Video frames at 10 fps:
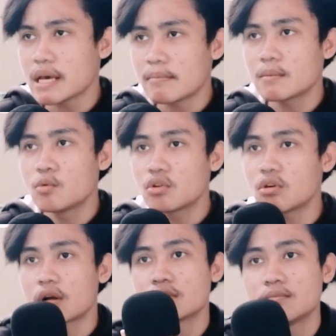emang mulut
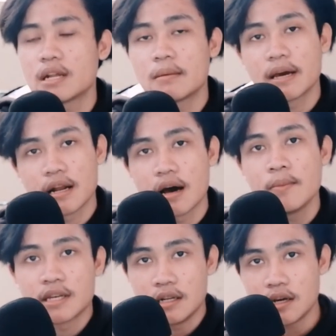orang tuh beda-beda
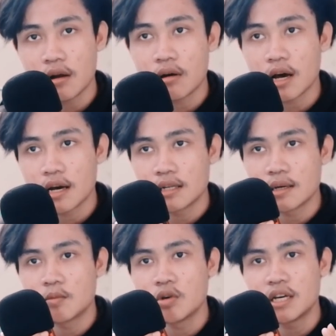jadi kalau kalian
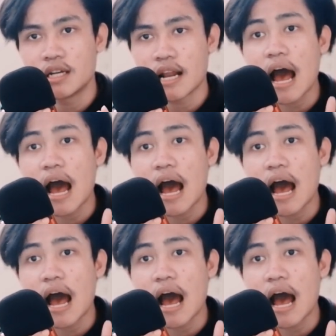yang mungkin